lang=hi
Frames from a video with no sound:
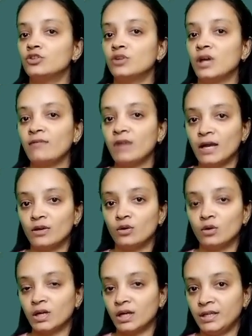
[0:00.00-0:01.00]
चुनाव
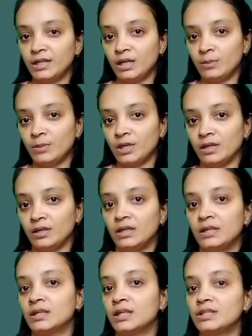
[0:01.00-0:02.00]
आयोग का नियम है
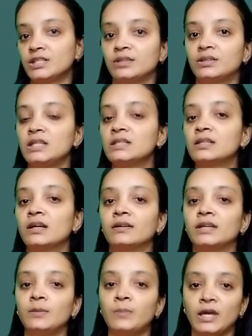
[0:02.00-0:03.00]
कि 36
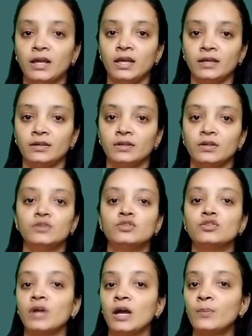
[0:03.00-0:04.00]
घंटे पहले
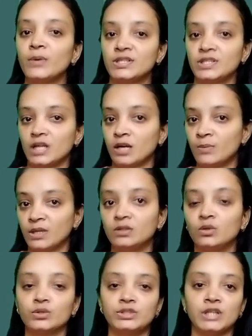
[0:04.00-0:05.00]
चुनाव प्रचार
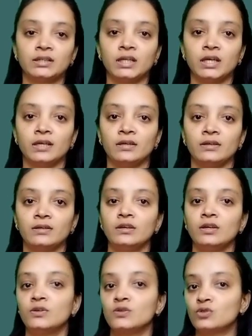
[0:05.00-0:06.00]
बंद हो जाता है
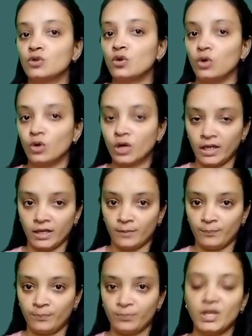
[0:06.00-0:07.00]
सो हो
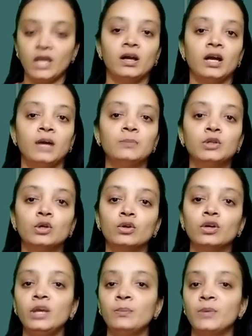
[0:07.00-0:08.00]
गया अब
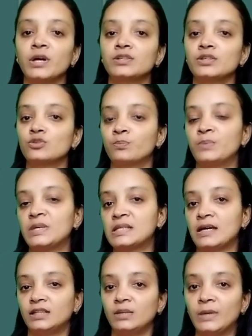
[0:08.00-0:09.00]
दोनों ही पक्ष चुप्पी
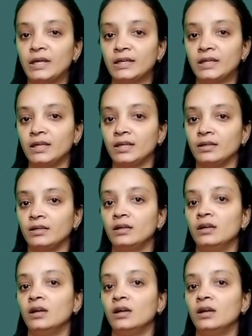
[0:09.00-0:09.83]
साधे बैठे हैं